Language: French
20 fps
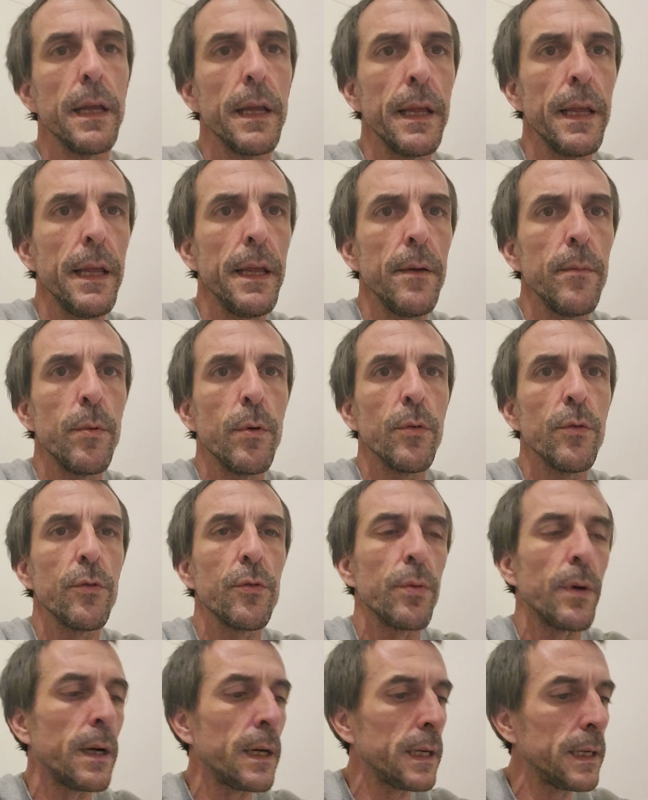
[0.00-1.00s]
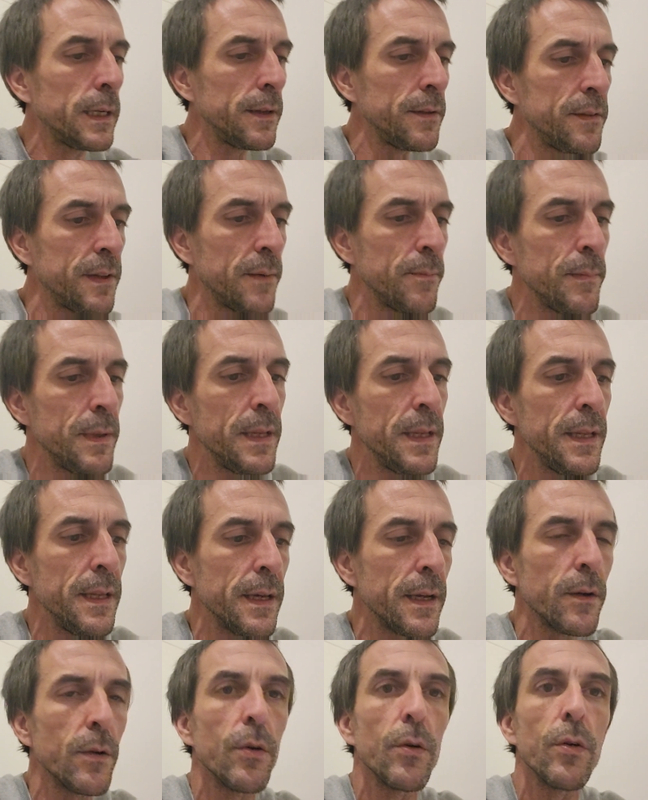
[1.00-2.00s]
Et bonsoir les amis,
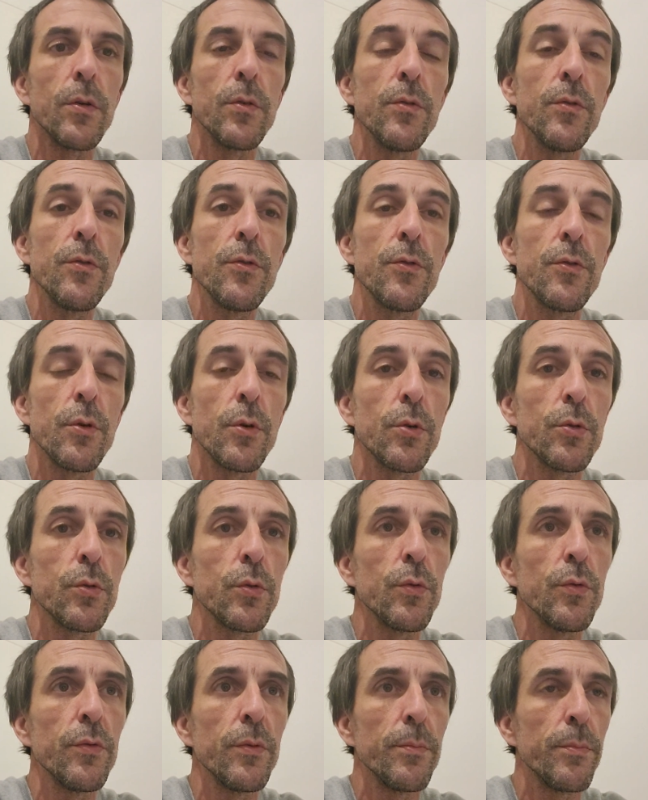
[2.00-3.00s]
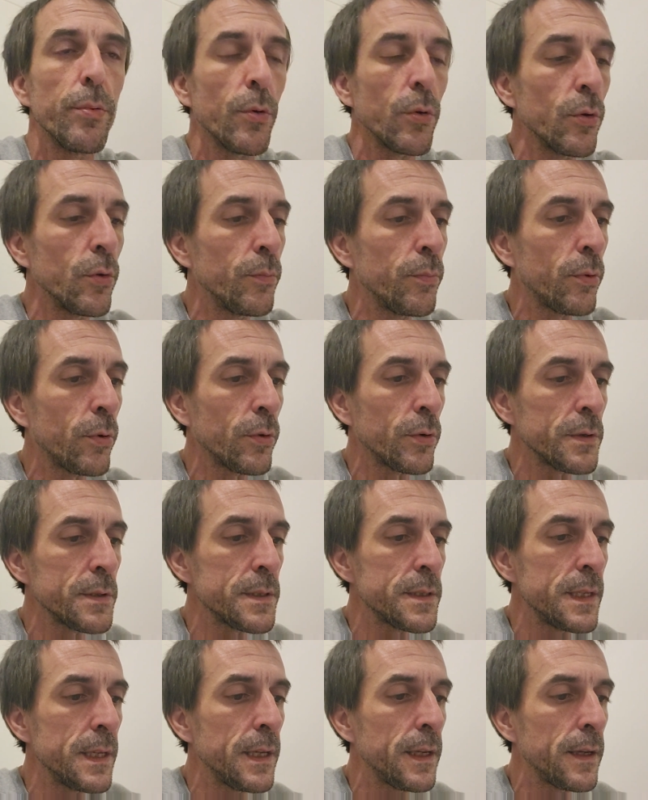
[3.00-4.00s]
alors on se retrouve pour le
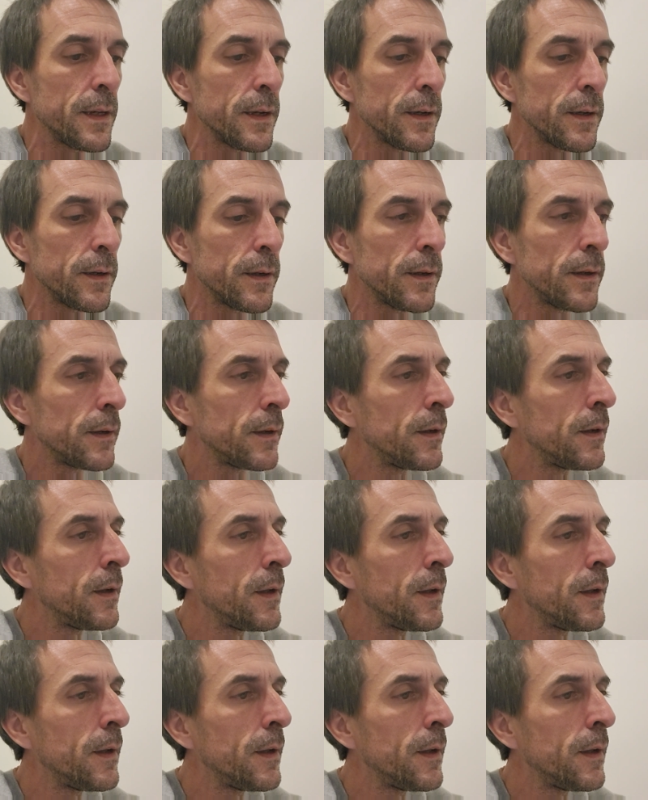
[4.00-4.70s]
pronostic euh,